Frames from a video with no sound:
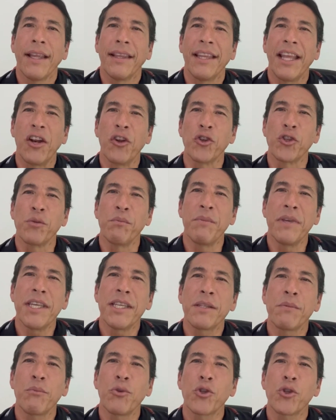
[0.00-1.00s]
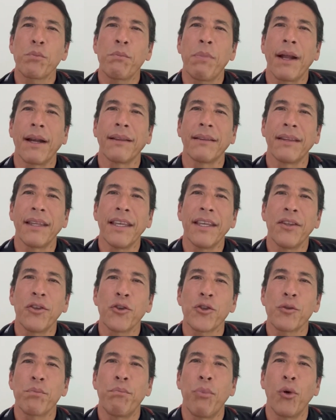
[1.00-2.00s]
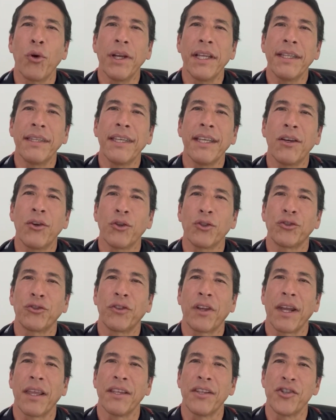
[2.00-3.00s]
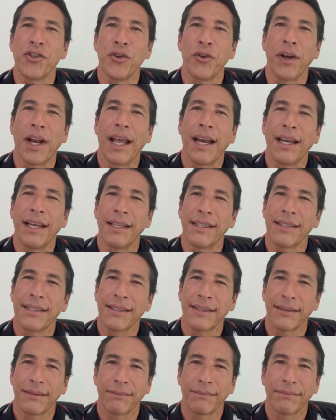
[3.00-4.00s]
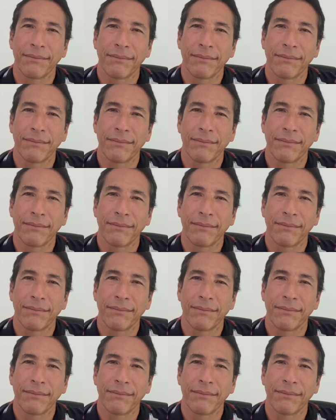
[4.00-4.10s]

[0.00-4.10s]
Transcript: de los mismos partidos políticos tradicionales.